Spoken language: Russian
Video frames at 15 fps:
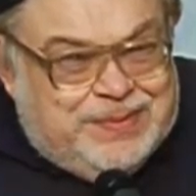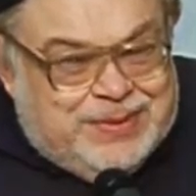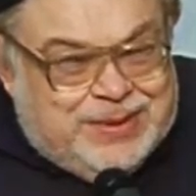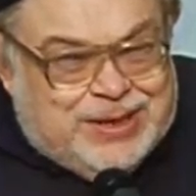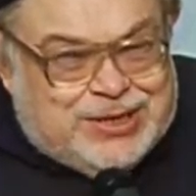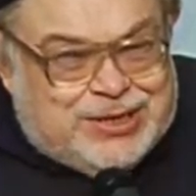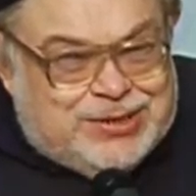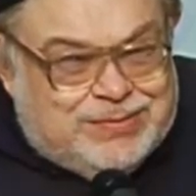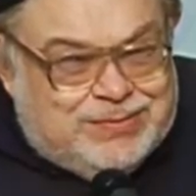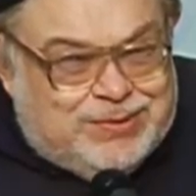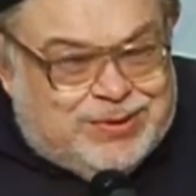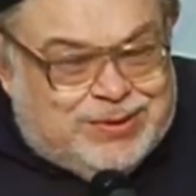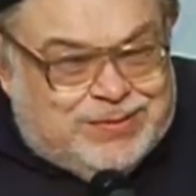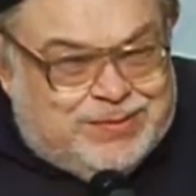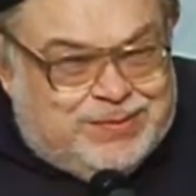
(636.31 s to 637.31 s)
нашим
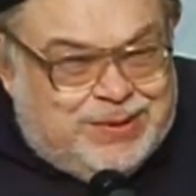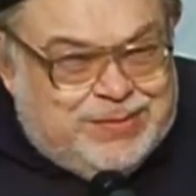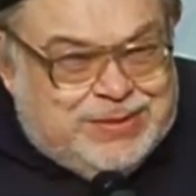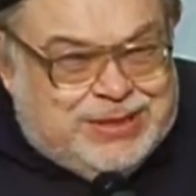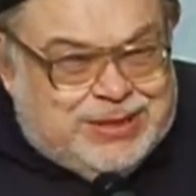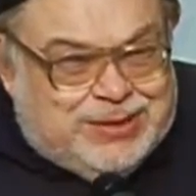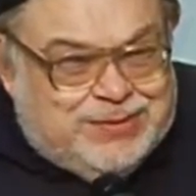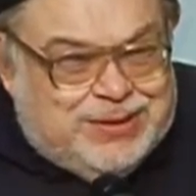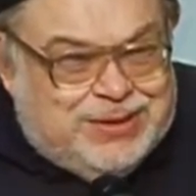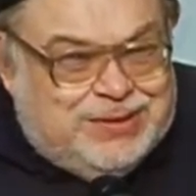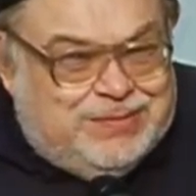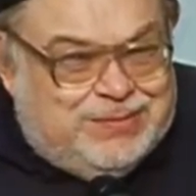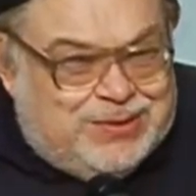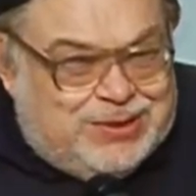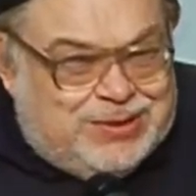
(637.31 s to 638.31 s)
Богом. Помните, твой
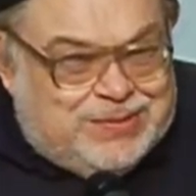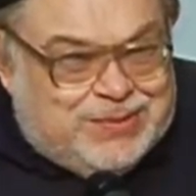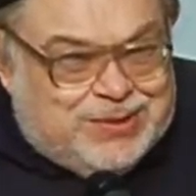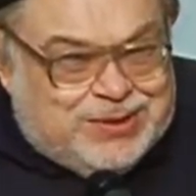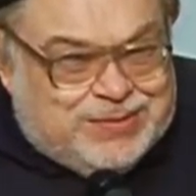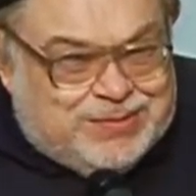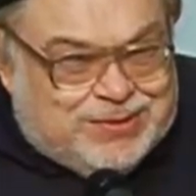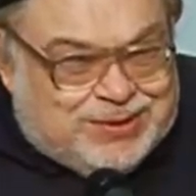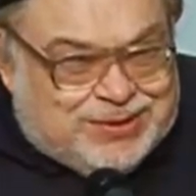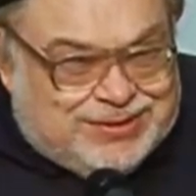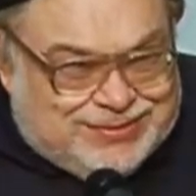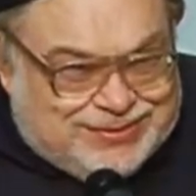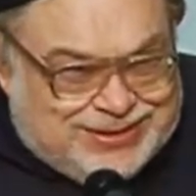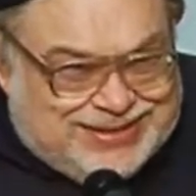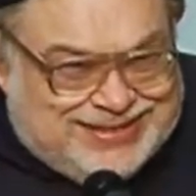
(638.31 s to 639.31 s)
Бог, мой Бог,
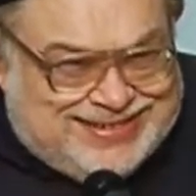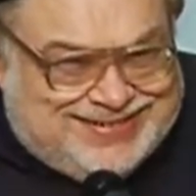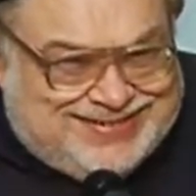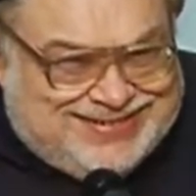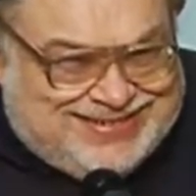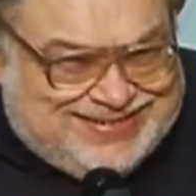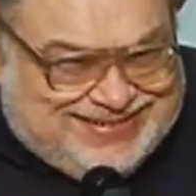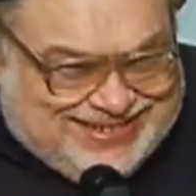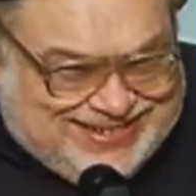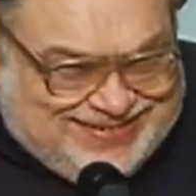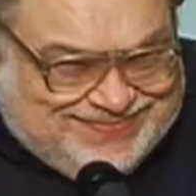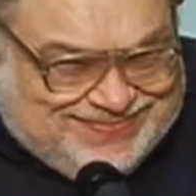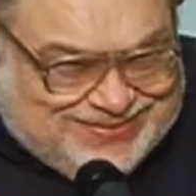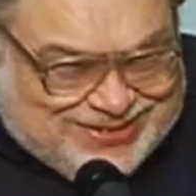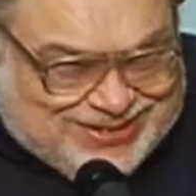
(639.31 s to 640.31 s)
твой народ, да,
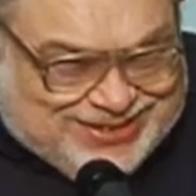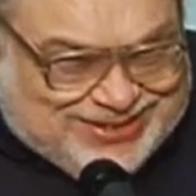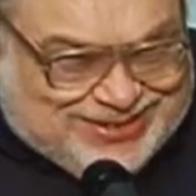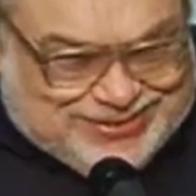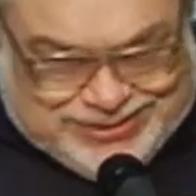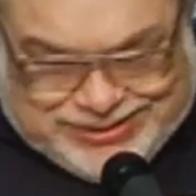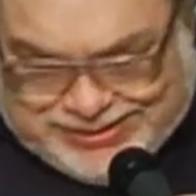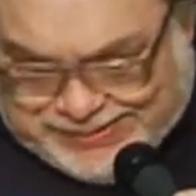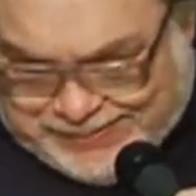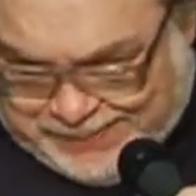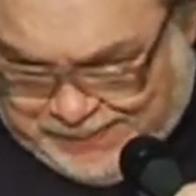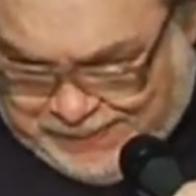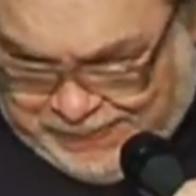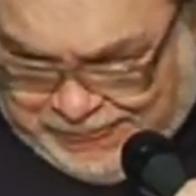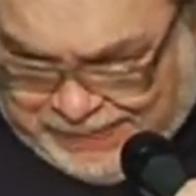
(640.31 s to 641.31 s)
мой народ.
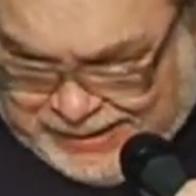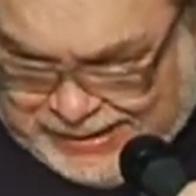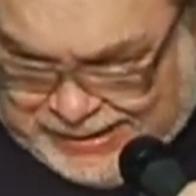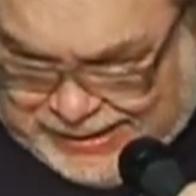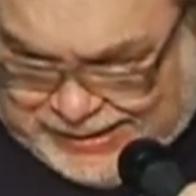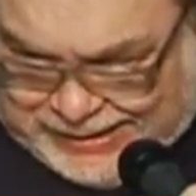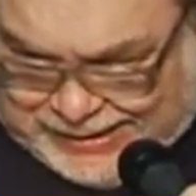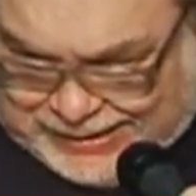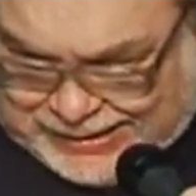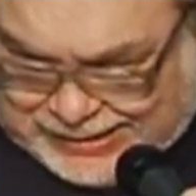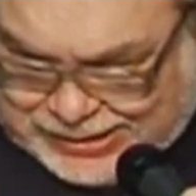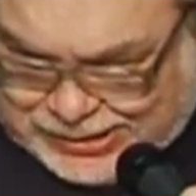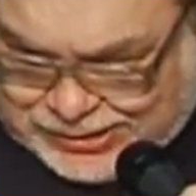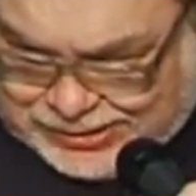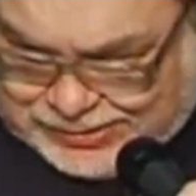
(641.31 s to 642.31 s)

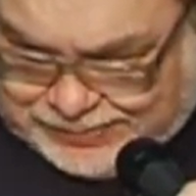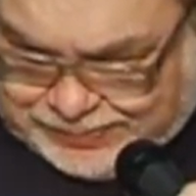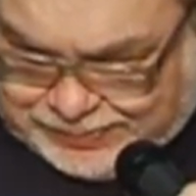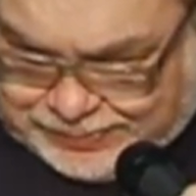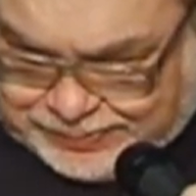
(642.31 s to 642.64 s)
Хорошо.